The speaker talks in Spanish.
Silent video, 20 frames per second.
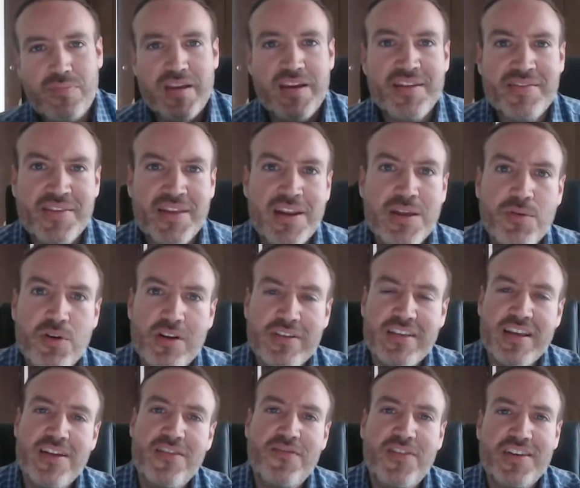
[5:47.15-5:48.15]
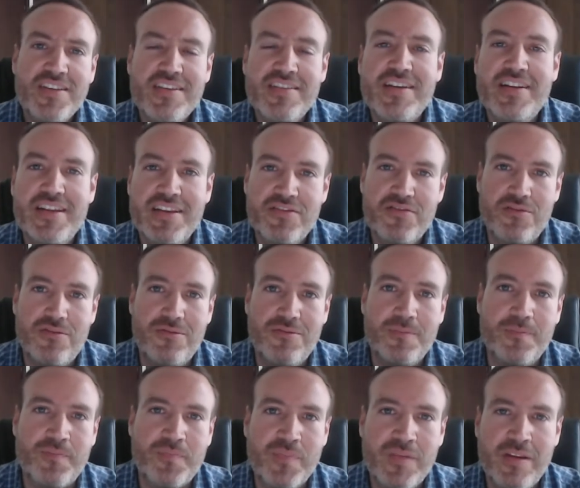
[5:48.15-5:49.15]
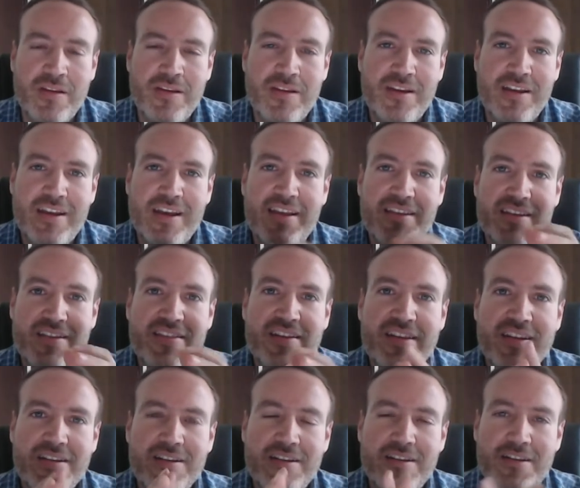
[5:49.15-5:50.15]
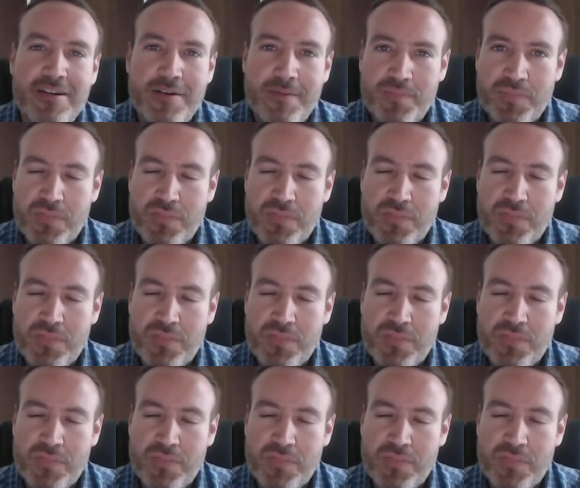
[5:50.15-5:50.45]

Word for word: Este libro hace énfasis en eso. Es decir,